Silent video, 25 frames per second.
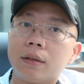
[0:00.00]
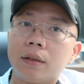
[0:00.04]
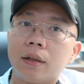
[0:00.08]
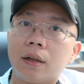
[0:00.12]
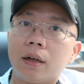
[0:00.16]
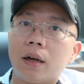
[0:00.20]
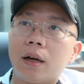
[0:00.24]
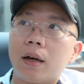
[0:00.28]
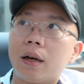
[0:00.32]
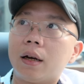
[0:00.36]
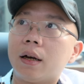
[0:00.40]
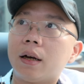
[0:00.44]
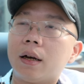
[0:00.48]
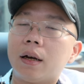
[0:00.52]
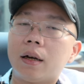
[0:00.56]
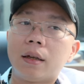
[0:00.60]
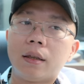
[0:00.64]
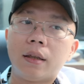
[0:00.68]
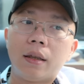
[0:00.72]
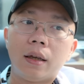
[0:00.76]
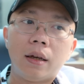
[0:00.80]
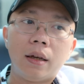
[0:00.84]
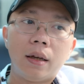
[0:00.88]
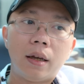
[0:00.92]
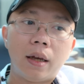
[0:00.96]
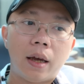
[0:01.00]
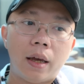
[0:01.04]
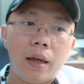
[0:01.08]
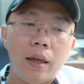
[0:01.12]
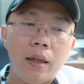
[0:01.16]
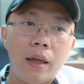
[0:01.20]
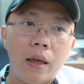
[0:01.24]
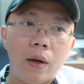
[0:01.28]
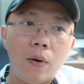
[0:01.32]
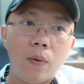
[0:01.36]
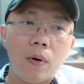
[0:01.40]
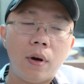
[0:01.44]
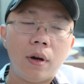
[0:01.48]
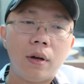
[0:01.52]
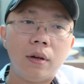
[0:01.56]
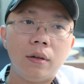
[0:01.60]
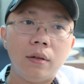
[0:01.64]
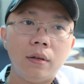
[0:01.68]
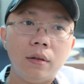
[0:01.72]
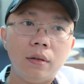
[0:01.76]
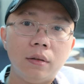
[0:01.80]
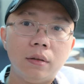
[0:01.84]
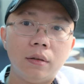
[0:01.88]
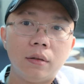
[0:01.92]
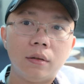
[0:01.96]
à, những cái hiệu
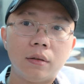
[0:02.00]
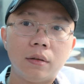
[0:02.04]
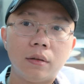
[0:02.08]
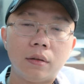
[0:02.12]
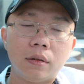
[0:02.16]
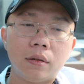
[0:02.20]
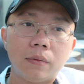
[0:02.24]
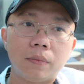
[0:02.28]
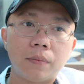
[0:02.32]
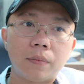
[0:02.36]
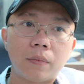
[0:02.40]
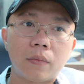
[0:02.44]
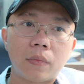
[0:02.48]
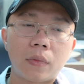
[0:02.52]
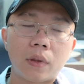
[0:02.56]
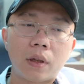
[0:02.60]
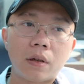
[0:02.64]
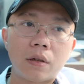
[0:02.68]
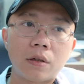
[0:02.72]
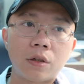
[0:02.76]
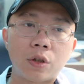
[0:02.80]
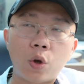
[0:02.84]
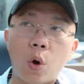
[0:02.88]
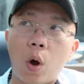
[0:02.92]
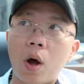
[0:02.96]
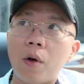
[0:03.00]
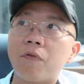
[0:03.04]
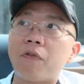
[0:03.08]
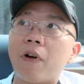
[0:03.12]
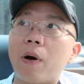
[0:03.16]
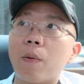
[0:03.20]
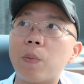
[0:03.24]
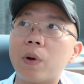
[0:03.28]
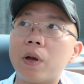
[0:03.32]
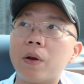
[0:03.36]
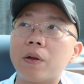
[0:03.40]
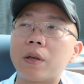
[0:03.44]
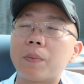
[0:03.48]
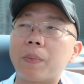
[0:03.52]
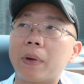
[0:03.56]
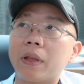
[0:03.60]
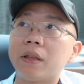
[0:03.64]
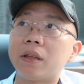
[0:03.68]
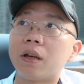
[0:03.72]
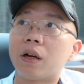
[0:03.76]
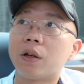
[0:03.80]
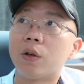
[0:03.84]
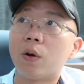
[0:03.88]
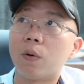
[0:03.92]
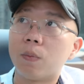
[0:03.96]
ứng xóa phong khi chụp
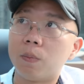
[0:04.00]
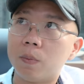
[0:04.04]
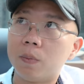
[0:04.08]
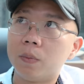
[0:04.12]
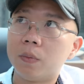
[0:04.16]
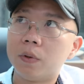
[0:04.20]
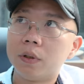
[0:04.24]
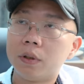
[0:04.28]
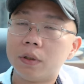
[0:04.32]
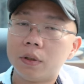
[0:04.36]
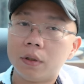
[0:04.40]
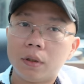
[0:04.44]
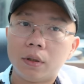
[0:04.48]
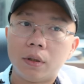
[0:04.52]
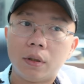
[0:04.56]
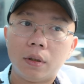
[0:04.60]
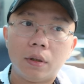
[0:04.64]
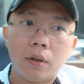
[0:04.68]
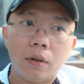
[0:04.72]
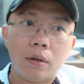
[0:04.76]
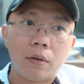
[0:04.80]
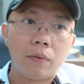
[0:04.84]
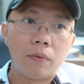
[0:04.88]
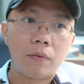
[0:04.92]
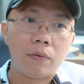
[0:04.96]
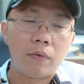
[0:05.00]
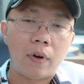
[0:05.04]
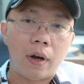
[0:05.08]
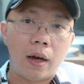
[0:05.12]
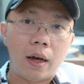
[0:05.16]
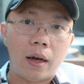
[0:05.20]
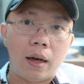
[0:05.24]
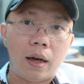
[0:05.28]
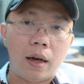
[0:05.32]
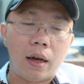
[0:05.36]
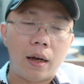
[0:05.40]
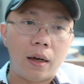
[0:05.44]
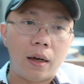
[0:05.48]
ảnh chân dung và